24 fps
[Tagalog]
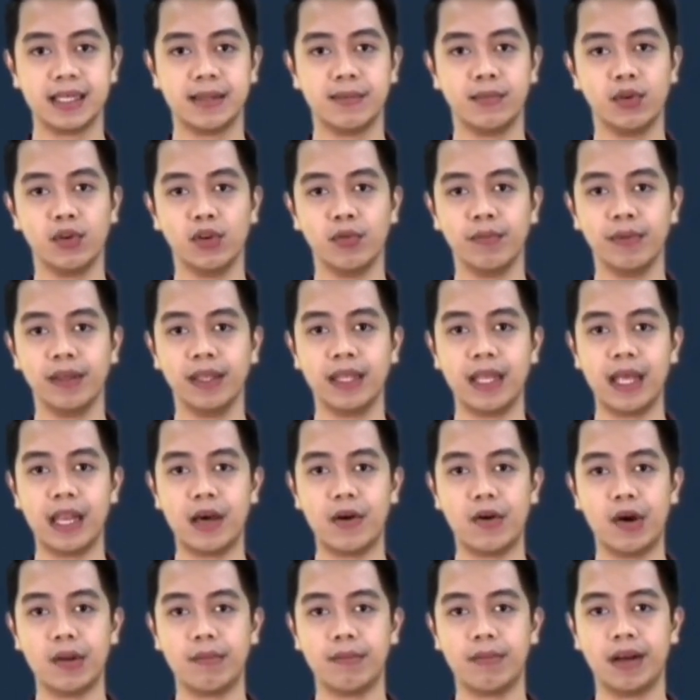Sa buong
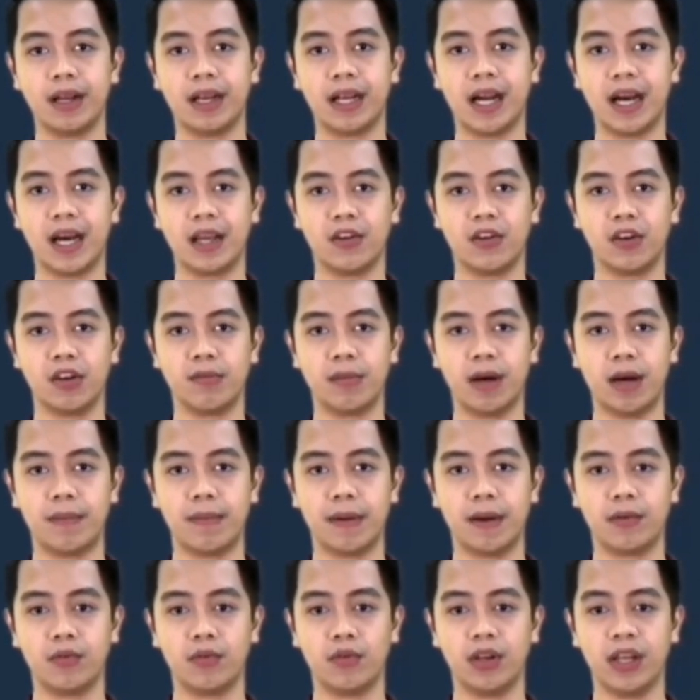Mindanao ay magkakaroon ng
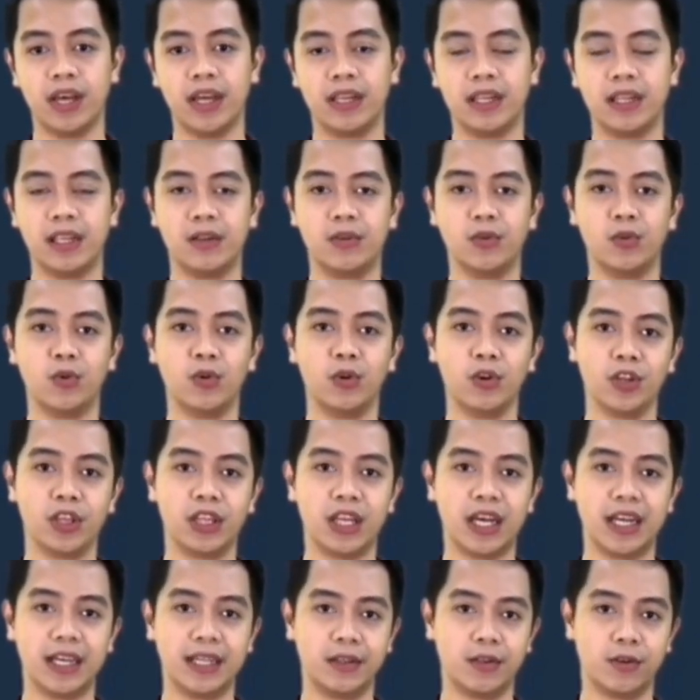mga pag-ulan
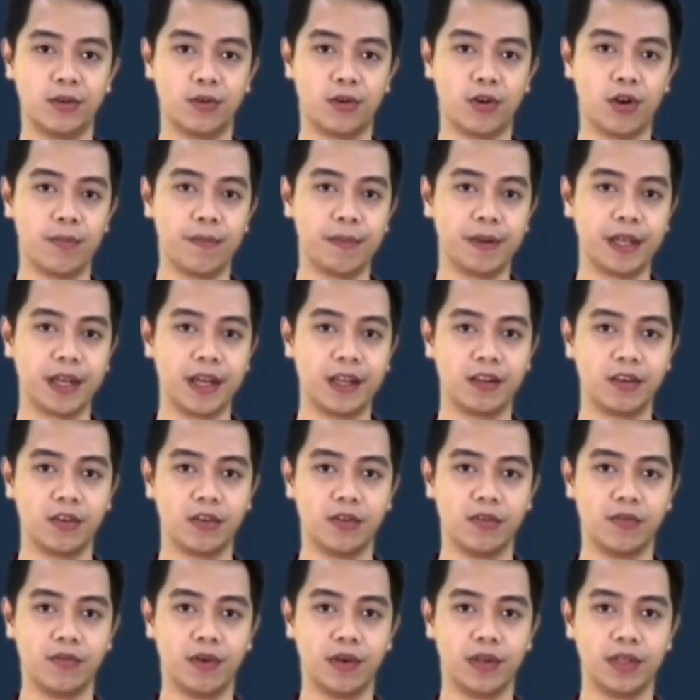dulot ng Intertropical
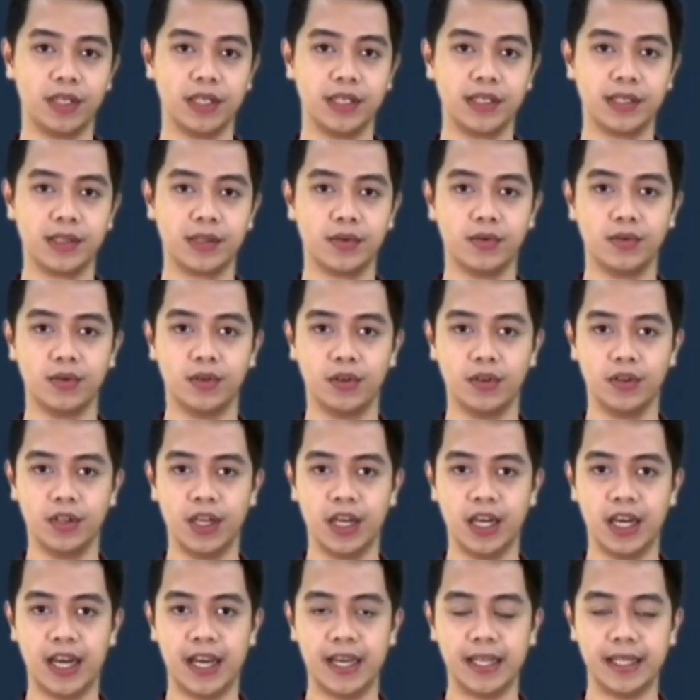Convergence Zone o
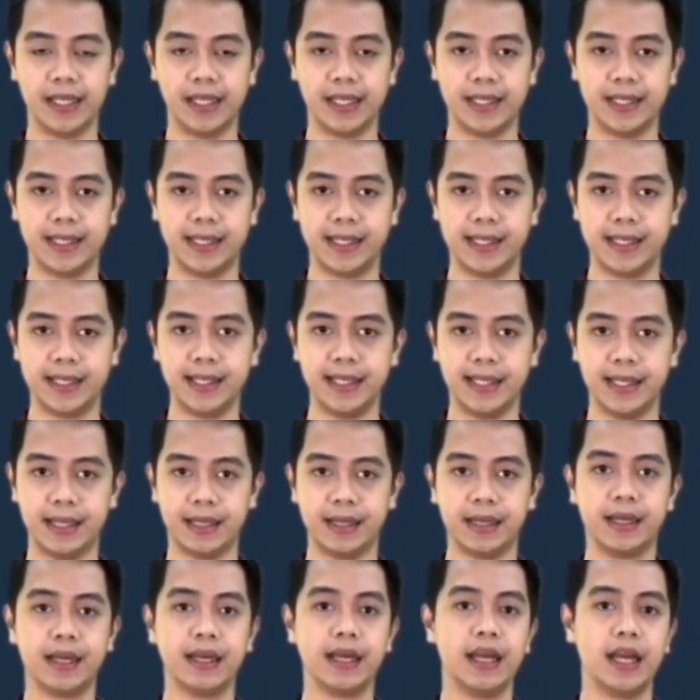ng ITCC.
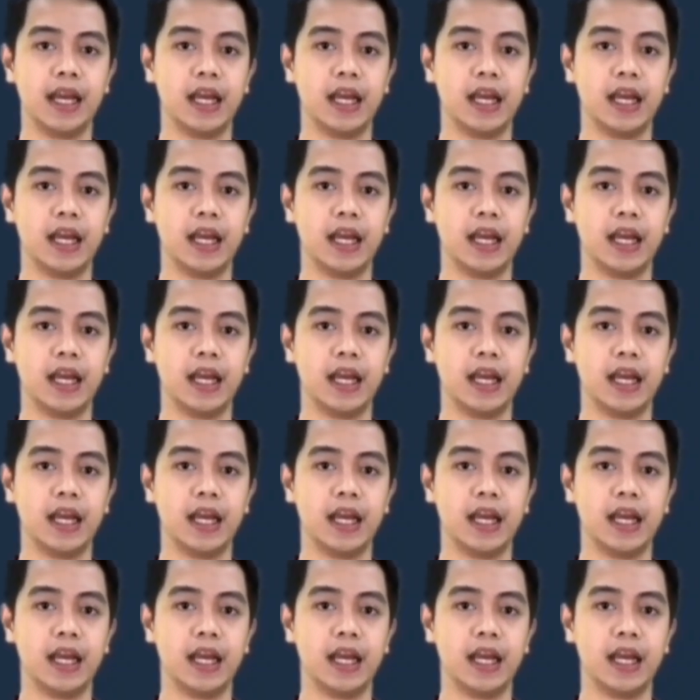